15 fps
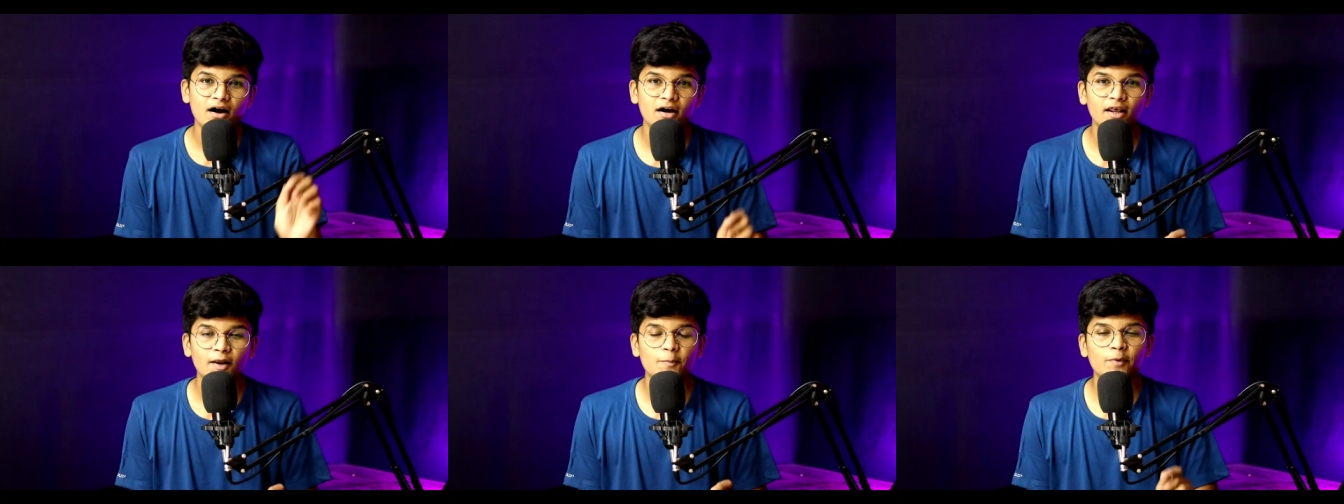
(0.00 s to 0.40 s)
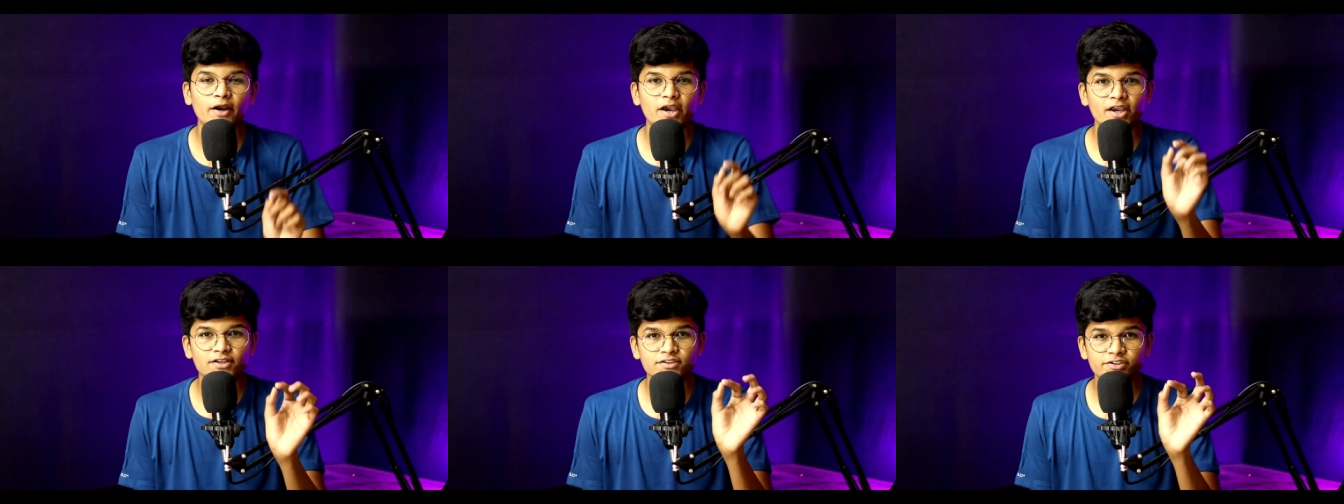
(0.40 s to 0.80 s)
अगर
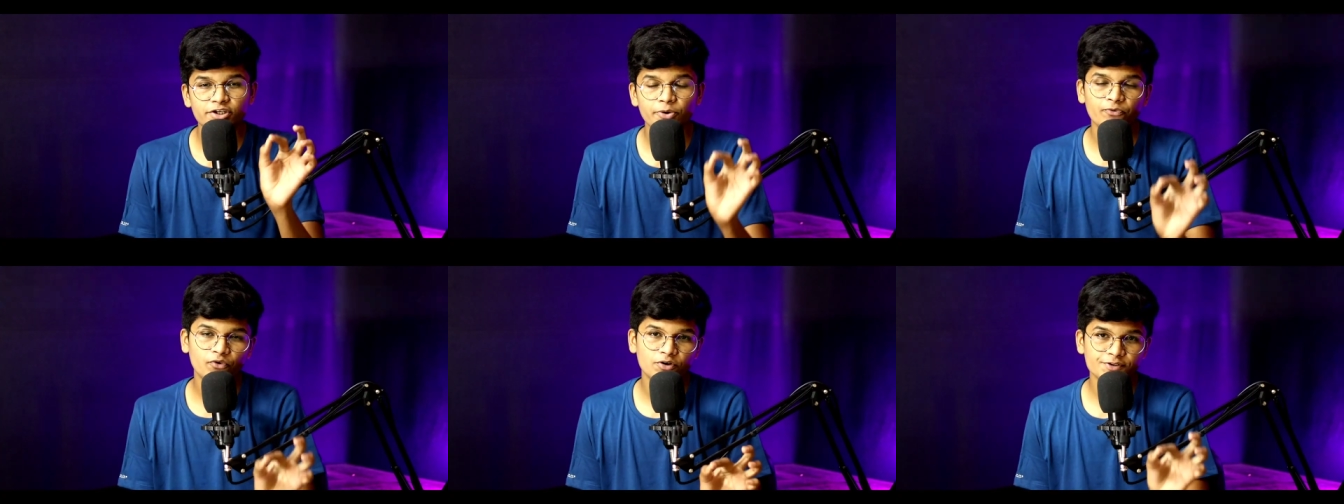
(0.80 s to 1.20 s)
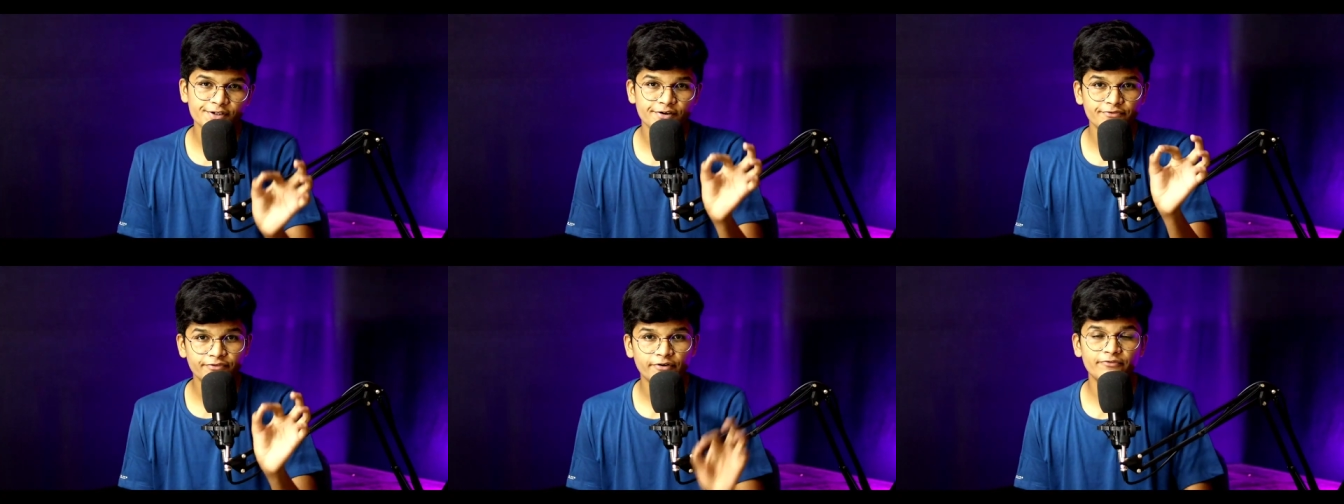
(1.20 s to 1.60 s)
आपका एज सिर्फ और
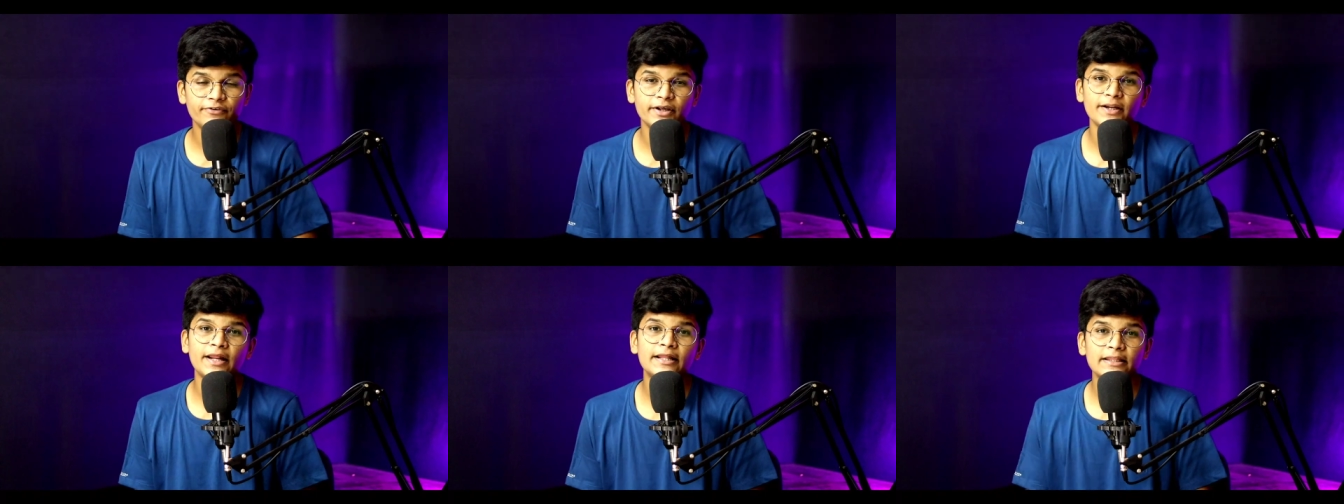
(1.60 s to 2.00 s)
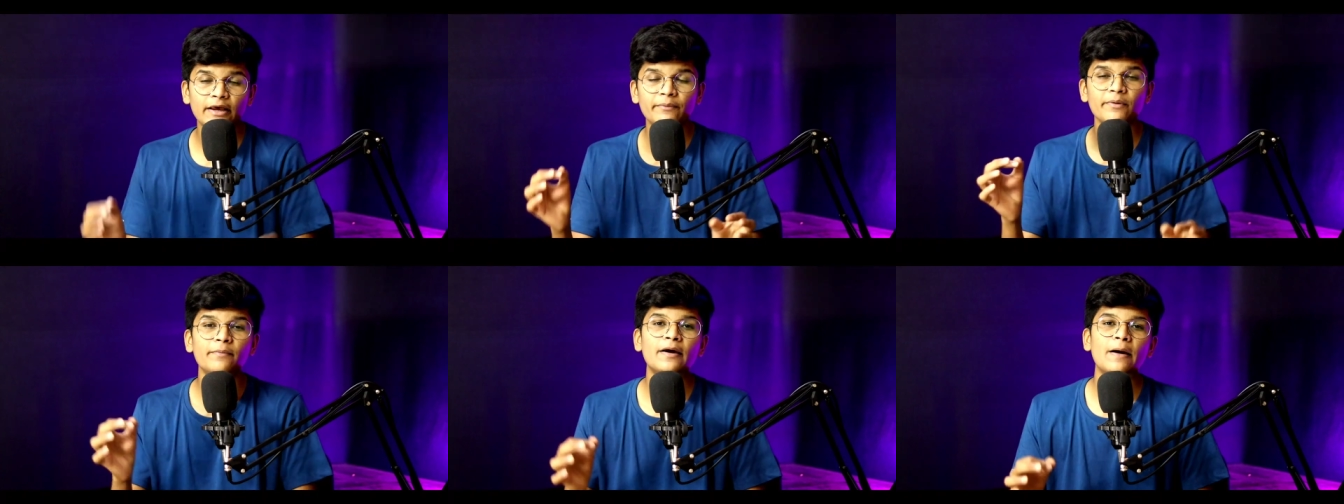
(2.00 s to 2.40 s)
सिर्फ 15 है तभी